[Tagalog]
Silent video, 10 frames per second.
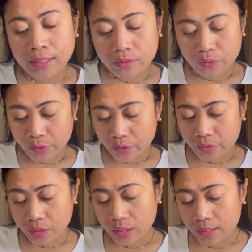So,
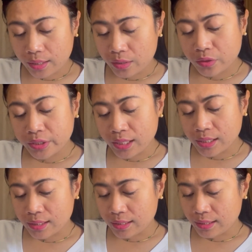i-return na
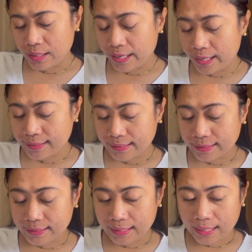lang natin guys,
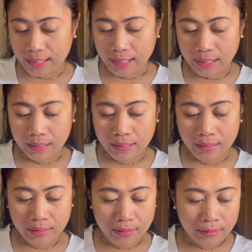kasi,
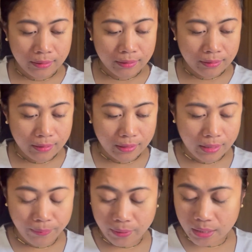hindi
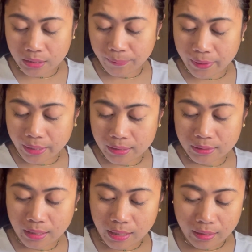pala siya para
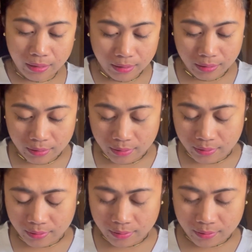sa
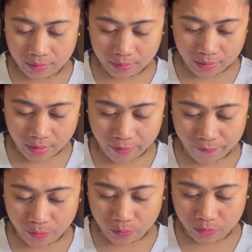
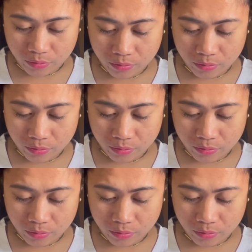iPhone.